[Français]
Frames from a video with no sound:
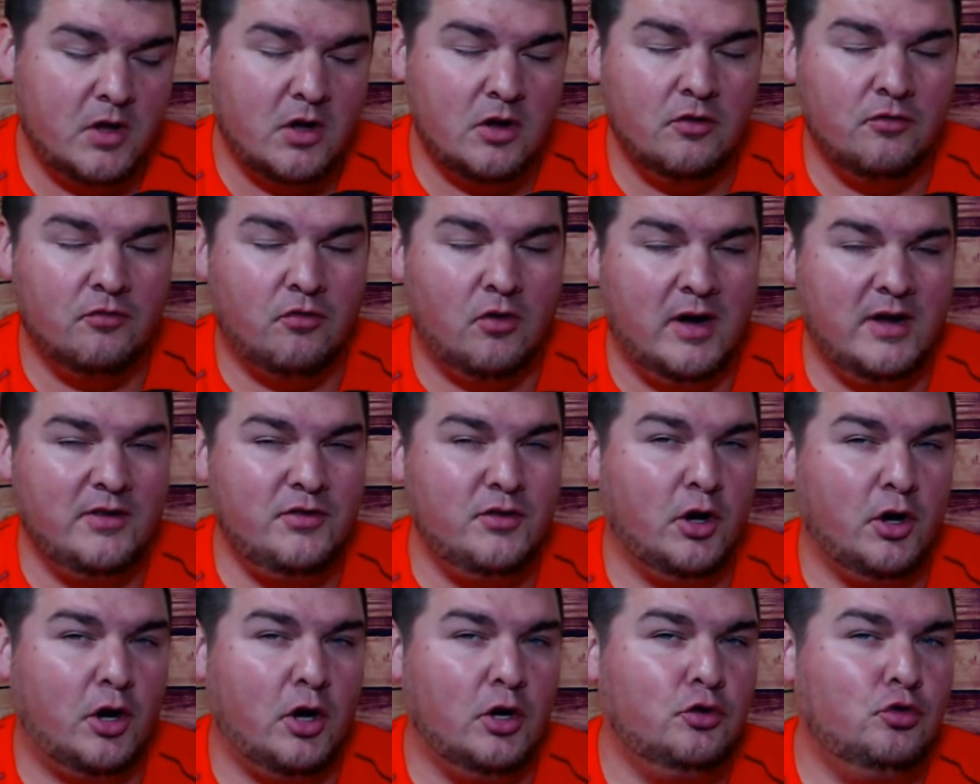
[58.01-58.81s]
vont être
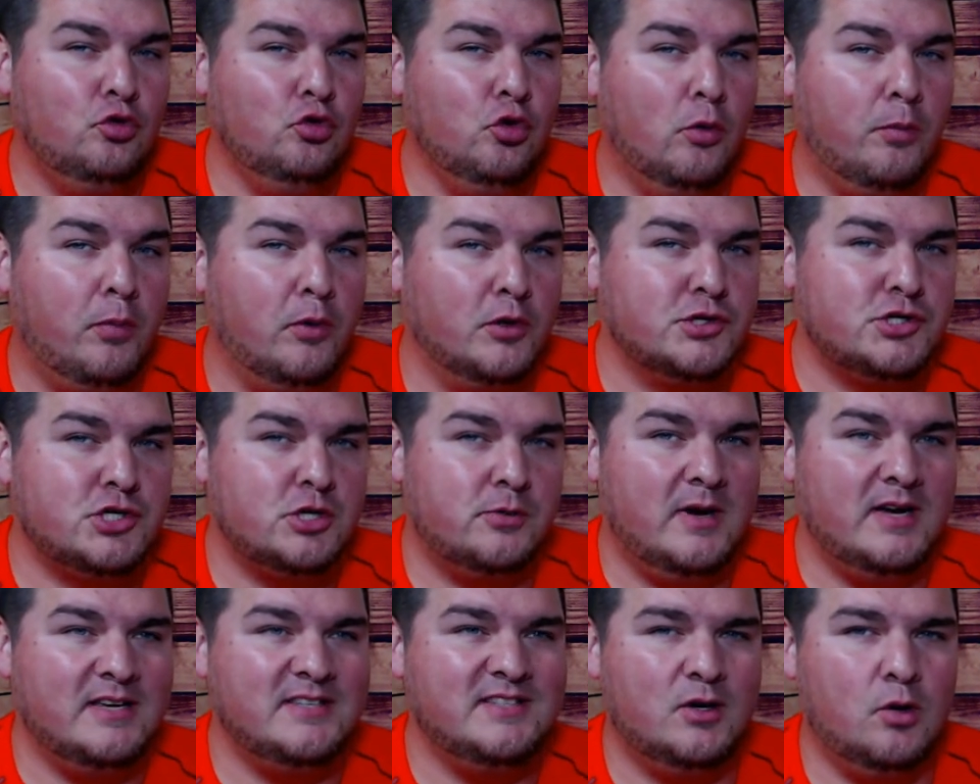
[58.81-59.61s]
de retour pour
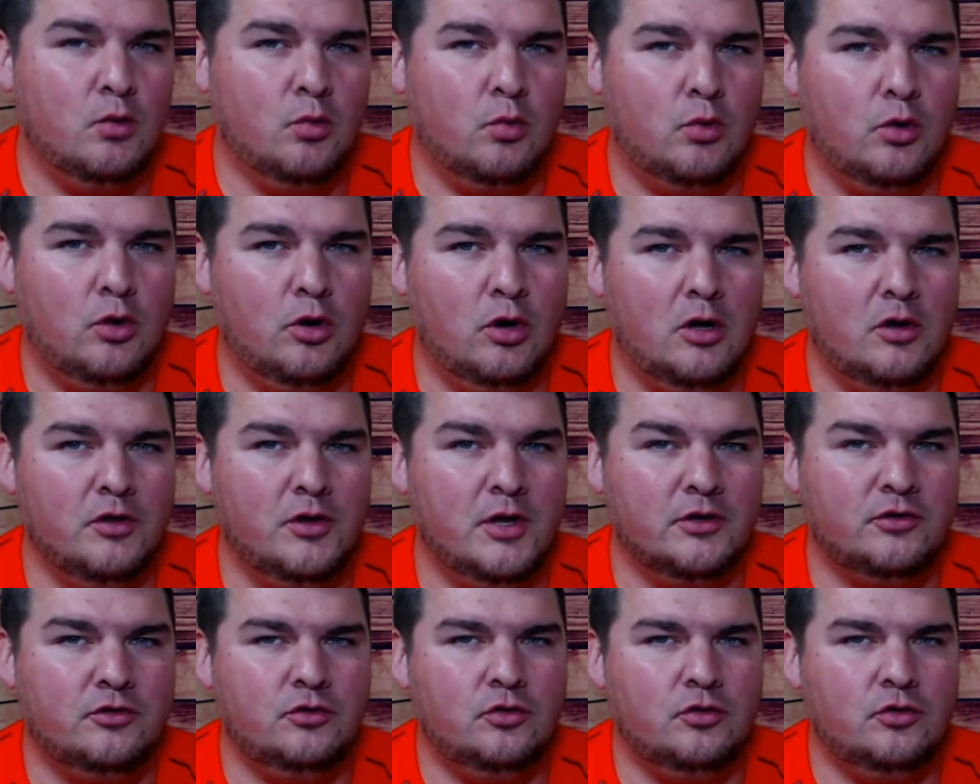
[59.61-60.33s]
Jurassic World